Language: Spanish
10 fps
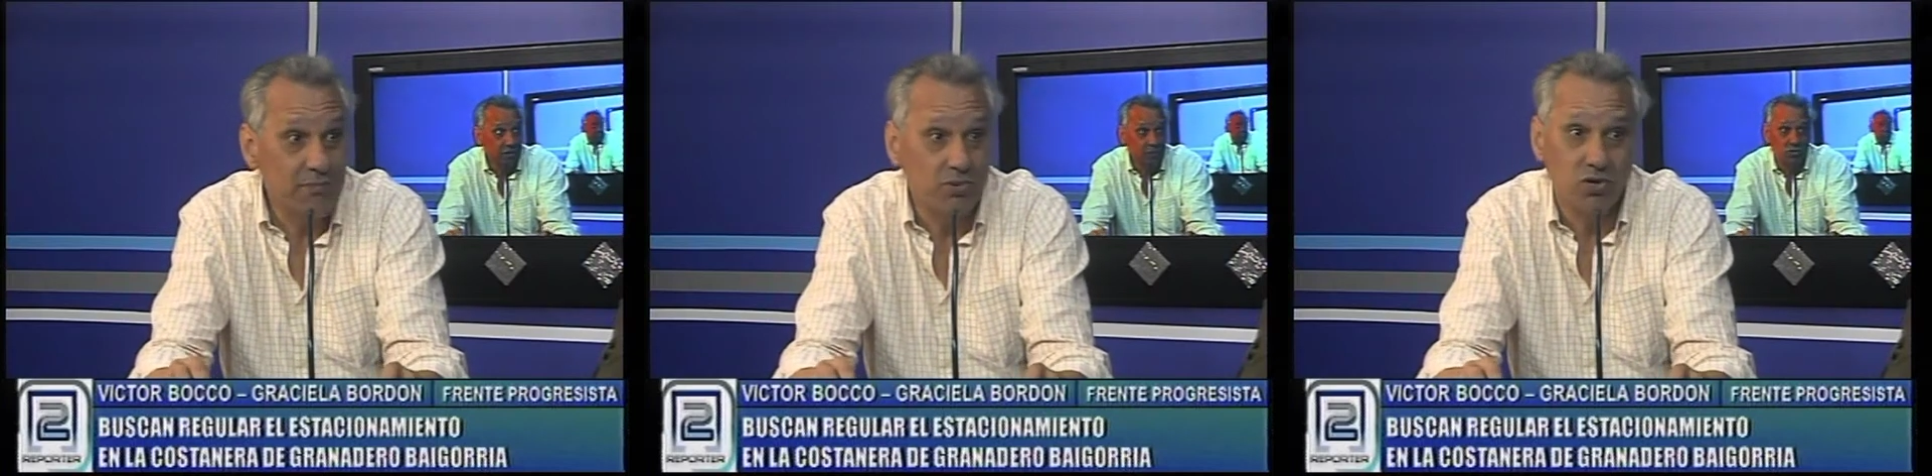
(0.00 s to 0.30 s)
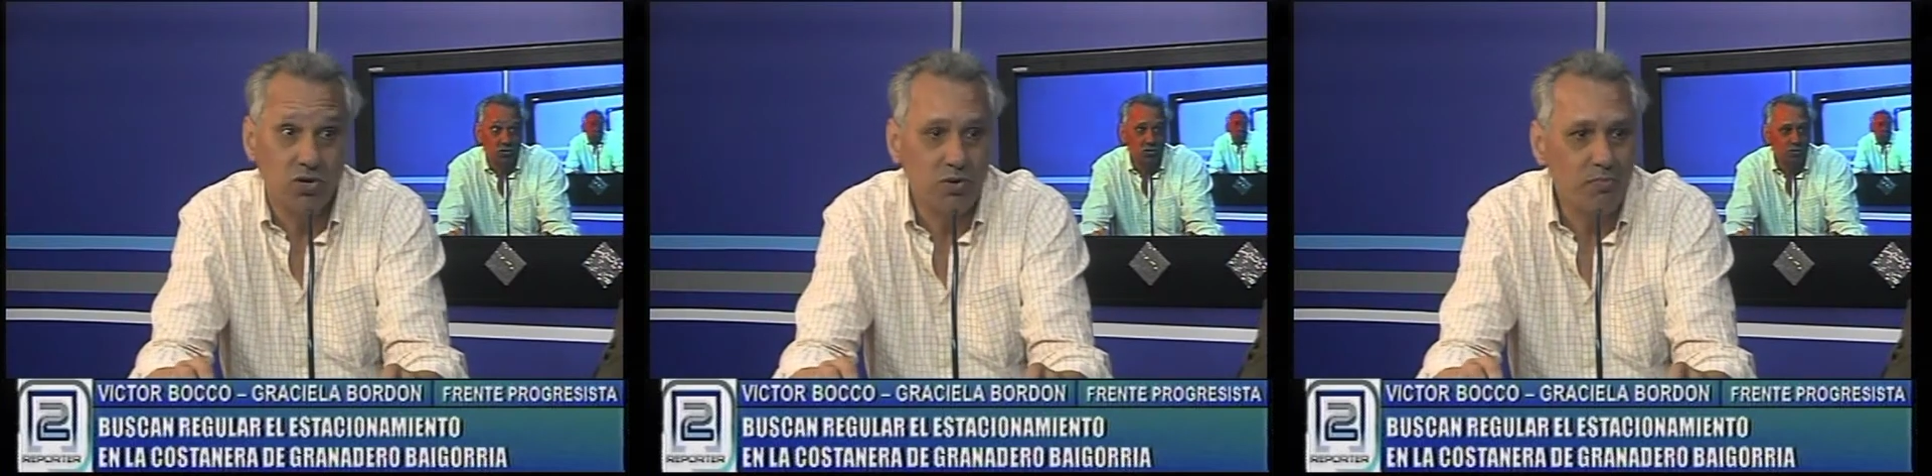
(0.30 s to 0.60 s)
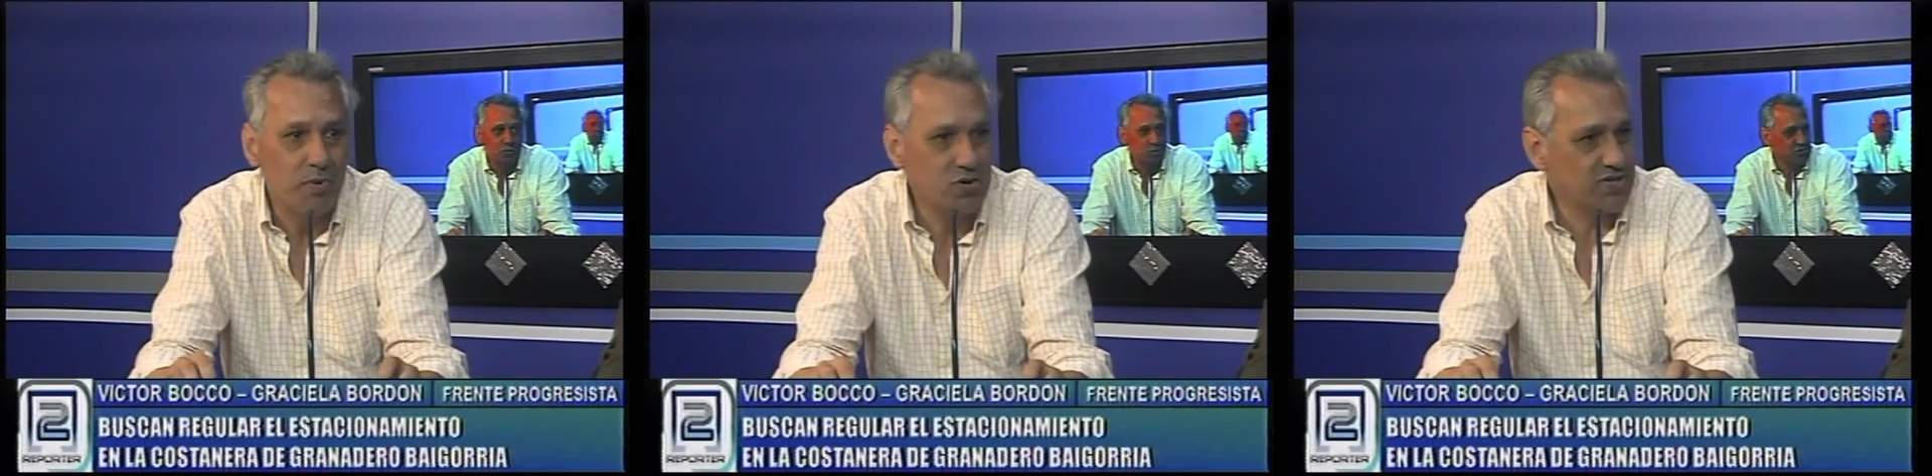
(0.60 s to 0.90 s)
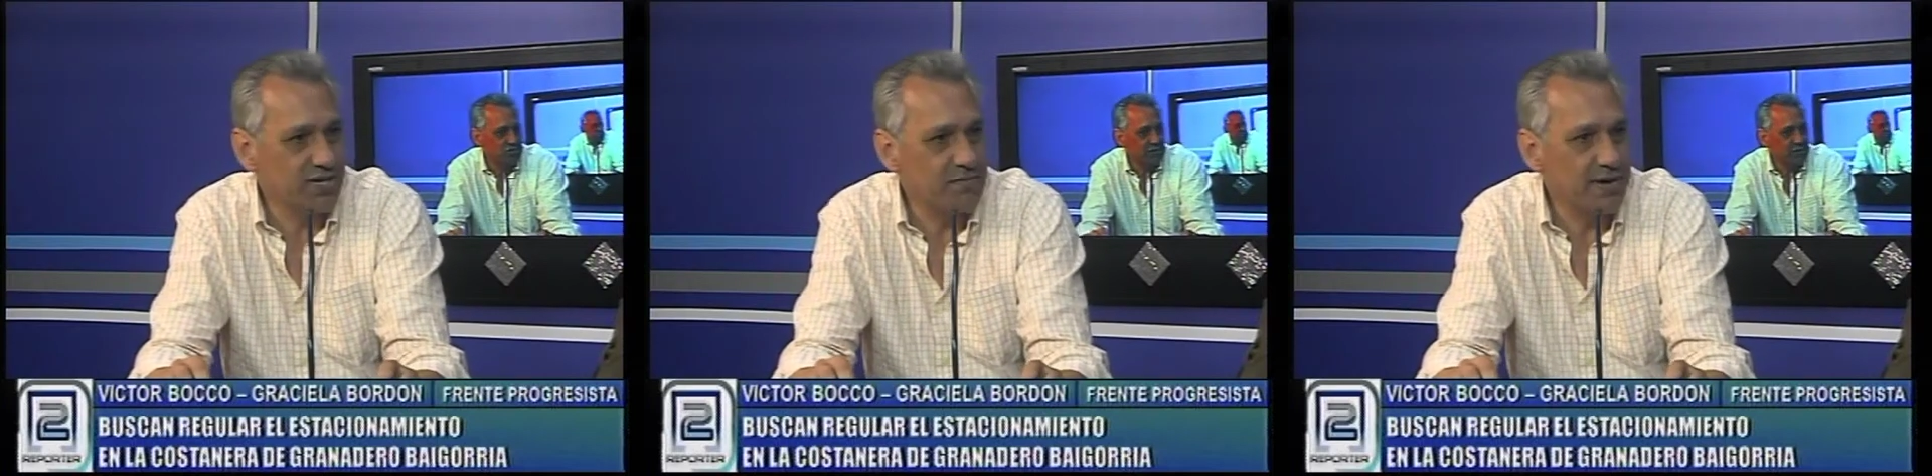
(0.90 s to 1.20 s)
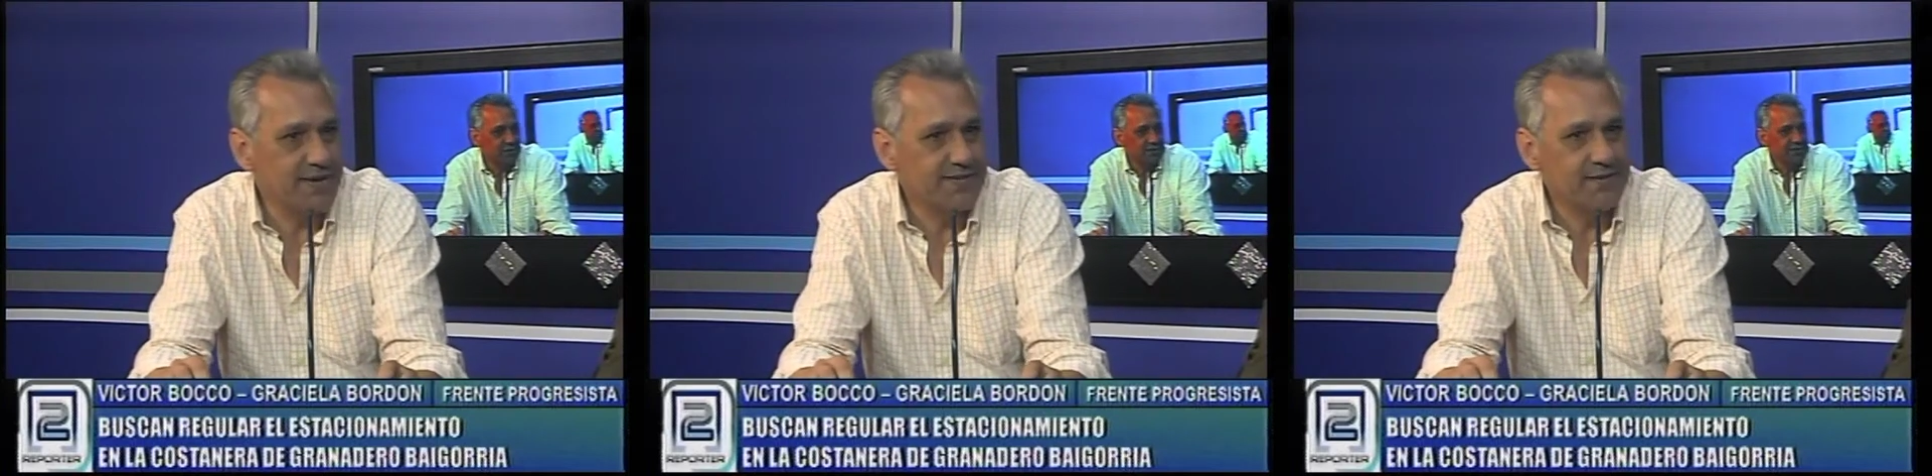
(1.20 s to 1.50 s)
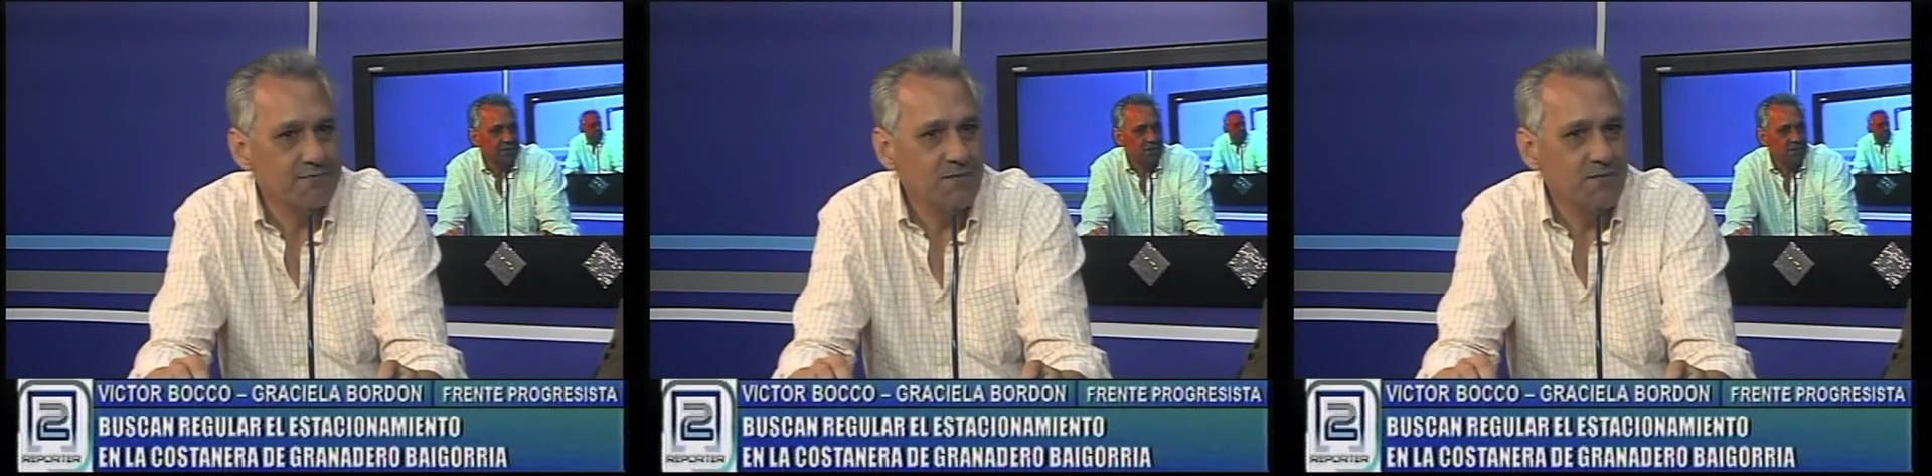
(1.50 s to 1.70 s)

por, por seis meses.